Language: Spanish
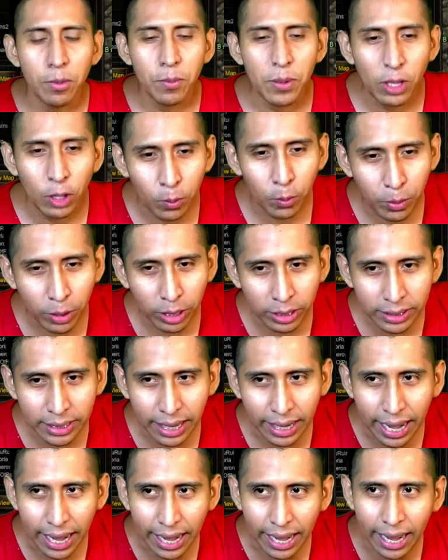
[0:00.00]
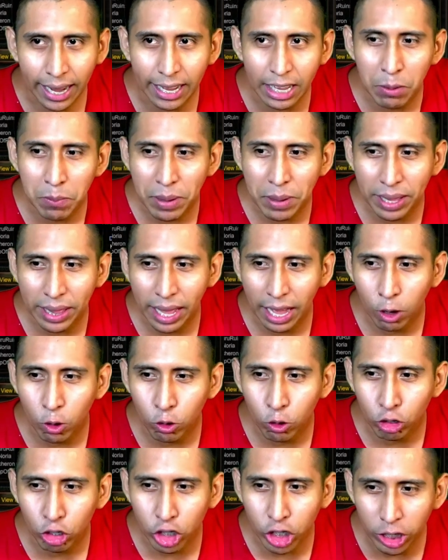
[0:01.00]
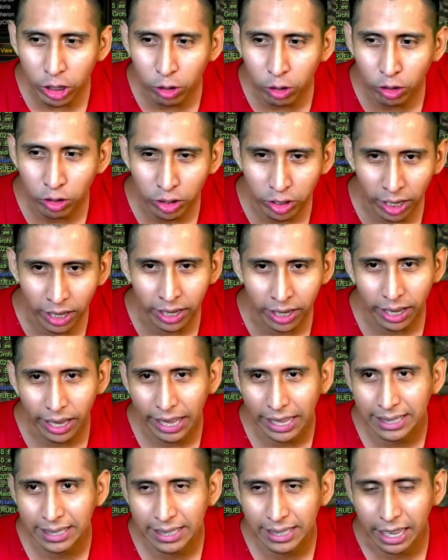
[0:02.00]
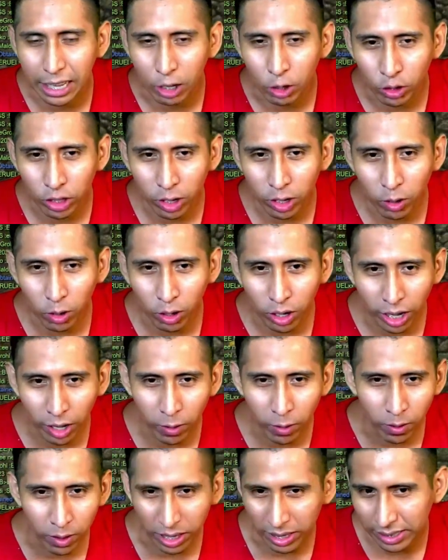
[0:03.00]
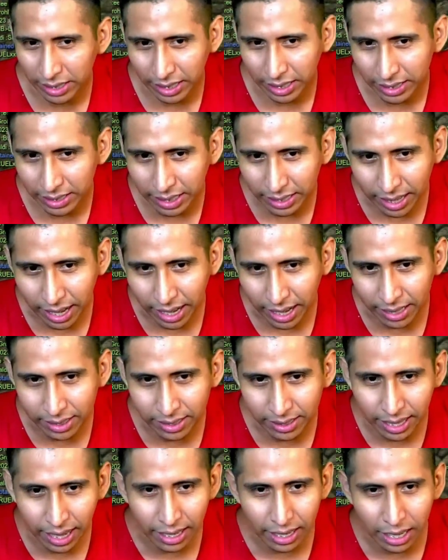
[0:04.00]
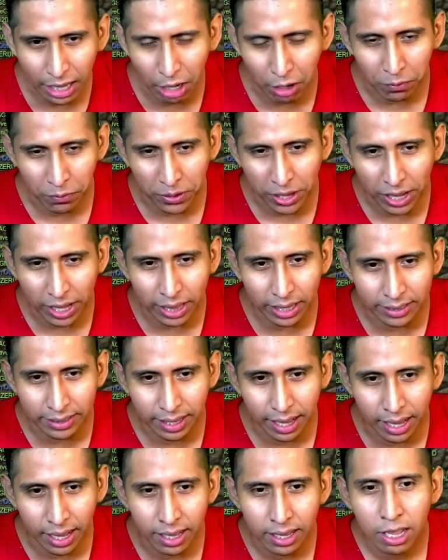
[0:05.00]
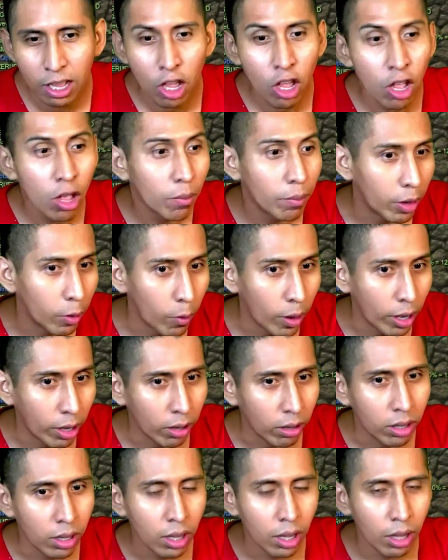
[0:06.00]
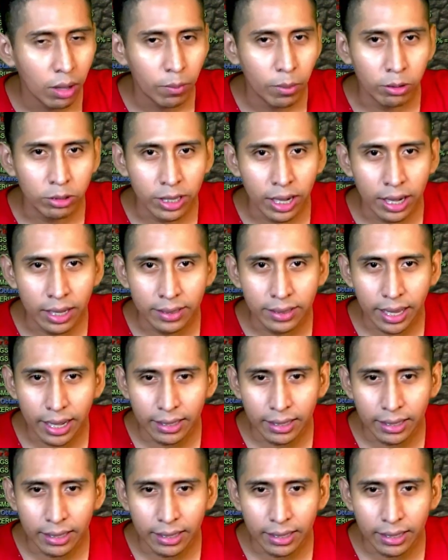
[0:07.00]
me dropié esta caja y me da cochino zen. Es que no te lo creo. Es que estas cajas están nerfeadas, ¿ah? Pero bueno, vamos a lanzar